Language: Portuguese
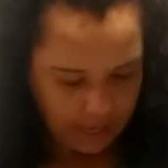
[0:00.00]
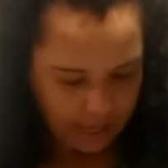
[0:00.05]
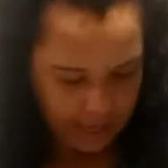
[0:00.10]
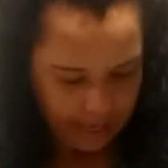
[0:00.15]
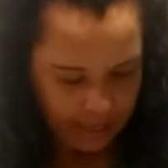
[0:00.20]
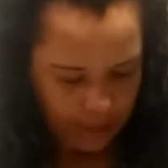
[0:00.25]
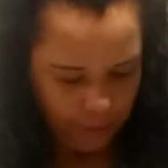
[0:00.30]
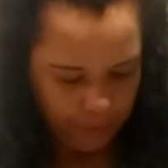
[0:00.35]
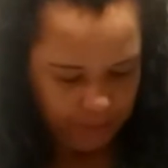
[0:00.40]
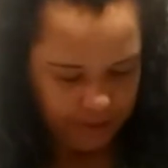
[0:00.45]

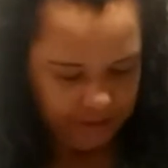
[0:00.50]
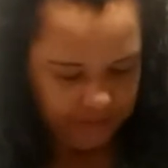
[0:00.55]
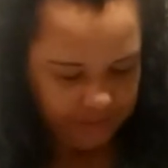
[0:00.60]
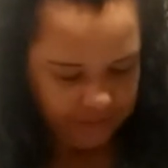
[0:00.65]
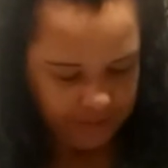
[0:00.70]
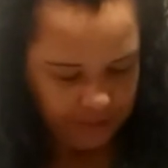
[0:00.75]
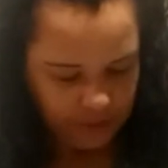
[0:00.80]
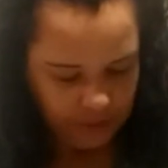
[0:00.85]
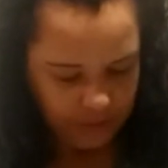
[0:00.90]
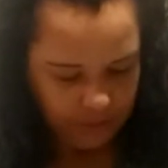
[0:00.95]
Aí eu
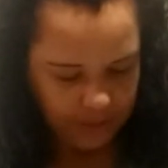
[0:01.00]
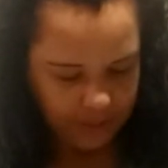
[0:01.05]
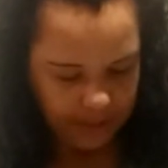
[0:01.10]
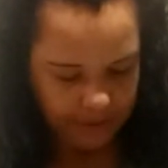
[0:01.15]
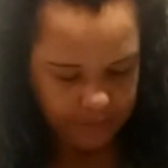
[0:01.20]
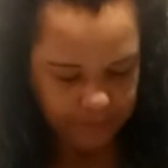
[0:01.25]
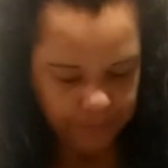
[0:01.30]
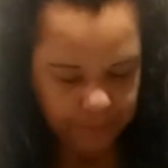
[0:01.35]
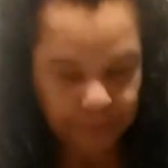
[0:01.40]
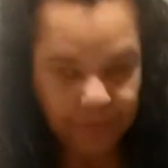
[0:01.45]
prefiro,
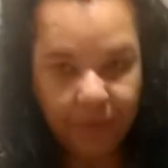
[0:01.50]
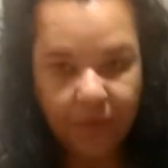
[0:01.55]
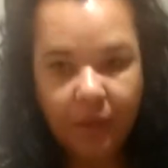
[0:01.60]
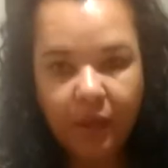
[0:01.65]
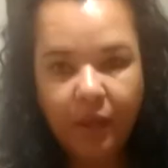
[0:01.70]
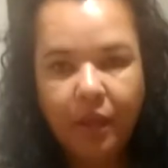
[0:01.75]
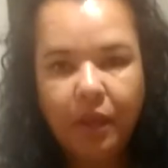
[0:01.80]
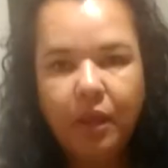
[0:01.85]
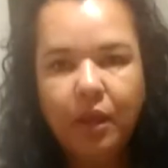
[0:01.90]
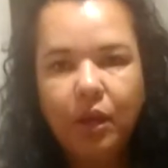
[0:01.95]
né,
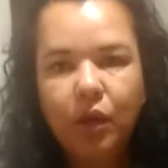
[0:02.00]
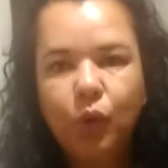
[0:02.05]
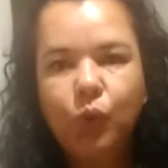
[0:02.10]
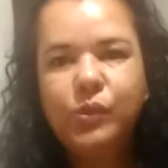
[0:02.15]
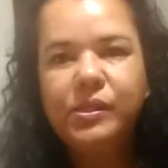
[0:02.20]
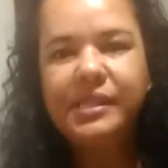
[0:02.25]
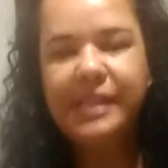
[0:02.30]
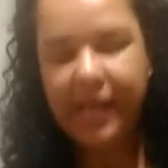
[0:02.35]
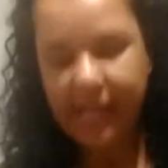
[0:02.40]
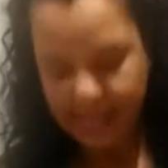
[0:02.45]

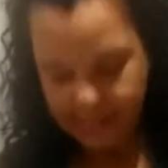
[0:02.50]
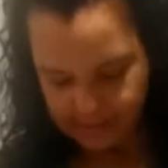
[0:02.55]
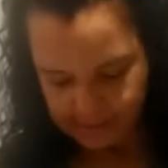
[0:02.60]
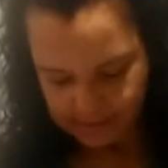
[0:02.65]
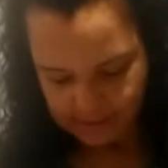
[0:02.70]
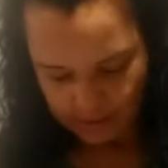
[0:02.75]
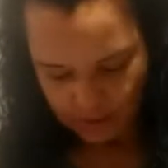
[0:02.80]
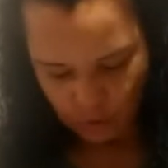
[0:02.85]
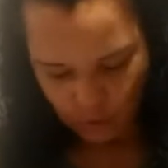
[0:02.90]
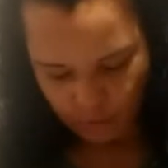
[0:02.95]
usar
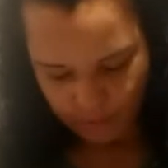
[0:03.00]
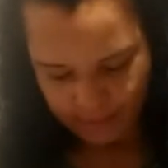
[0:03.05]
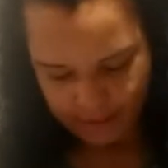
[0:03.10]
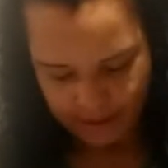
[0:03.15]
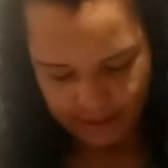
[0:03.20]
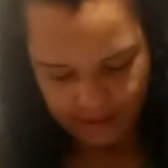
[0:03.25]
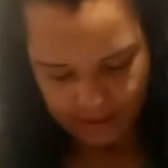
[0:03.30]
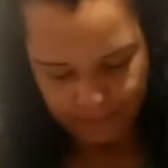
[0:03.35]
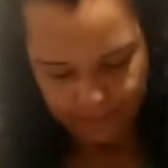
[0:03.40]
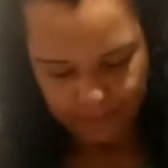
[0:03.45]
assim com
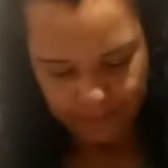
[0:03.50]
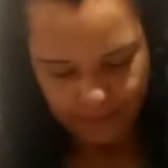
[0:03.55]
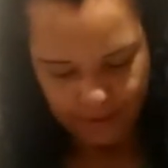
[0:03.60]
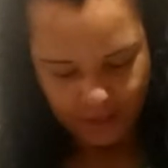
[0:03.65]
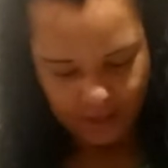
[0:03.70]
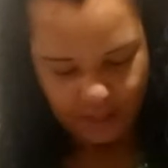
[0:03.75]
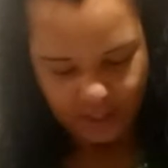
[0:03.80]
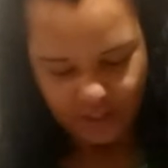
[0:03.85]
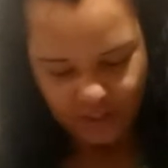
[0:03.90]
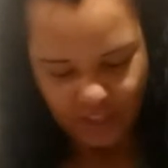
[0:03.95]
manga.
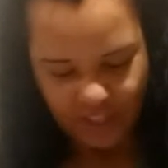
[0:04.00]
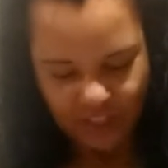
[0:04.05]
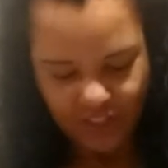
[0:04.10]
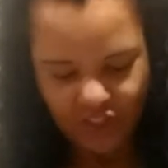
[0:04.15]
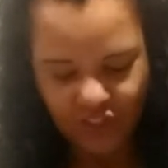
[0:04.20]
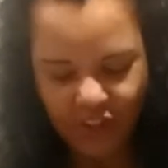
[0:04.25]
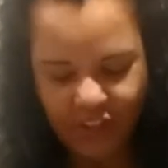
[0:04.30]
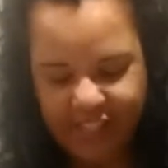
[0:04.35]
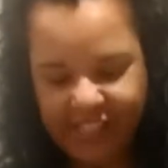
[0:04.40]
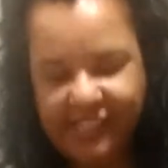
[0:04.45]

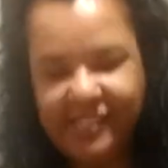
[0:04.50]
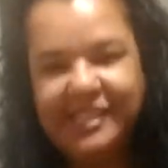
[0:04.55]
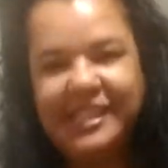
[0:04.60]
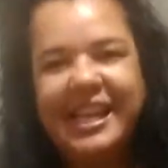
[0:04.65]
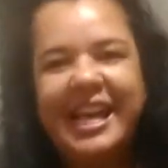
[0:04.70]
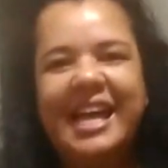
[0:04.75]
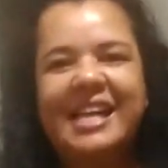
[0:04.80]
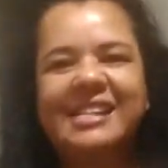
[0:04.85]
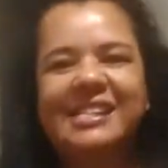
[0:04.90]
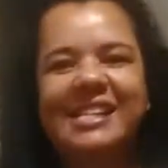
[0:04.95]
Gente, olha
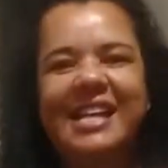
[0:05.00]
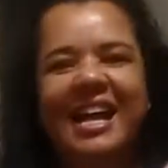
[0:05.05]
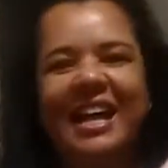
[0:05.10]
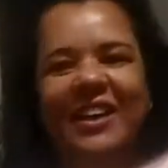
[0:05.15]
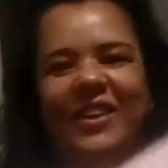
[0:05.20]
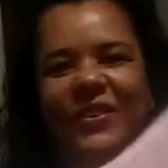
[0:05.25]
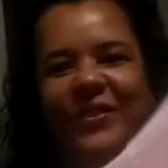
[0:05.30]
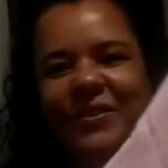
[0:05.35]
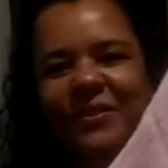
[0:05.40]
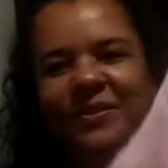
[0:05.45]
esse
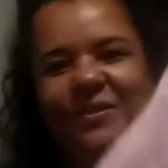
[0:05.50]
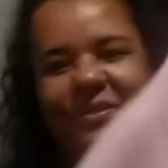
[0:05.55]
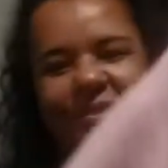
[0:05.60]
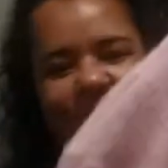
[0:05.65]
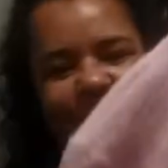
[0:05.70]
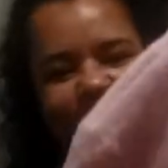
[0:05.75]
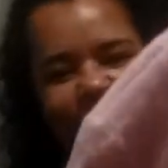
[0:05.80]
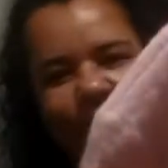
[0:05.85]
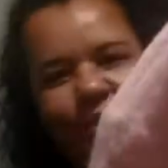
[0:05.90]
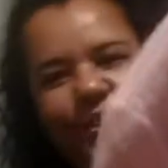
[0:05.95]
casaco.
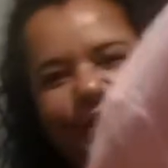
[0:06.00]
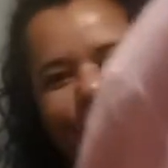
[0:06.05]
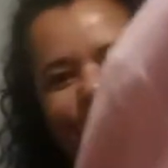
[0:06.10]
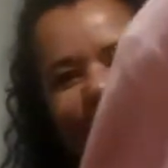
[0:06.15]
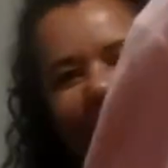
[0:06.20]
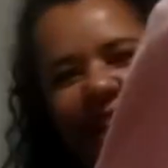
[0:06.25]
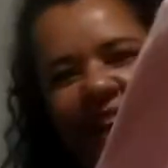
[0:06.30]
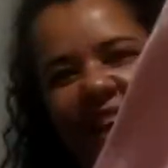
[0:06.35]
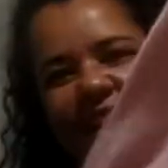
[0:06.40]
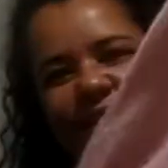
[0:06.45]
O
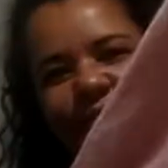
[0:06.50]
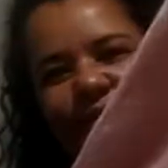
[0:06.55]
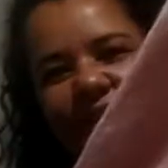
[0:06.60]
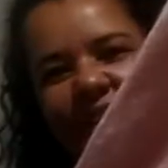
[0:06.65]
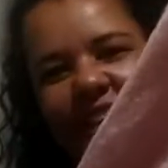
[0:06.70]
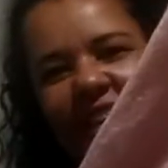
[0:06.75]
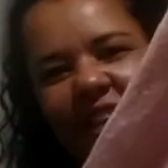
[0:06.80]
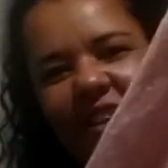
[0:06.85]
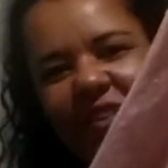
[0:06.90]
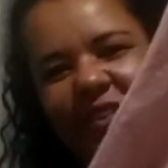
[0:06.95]
inverno
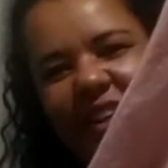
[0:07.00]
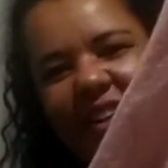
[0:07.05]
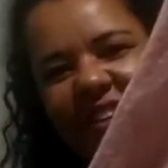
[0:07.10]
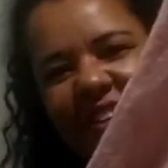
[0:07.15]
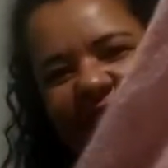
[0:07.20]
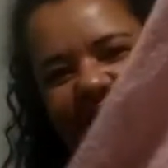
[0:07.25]
vem aí o ano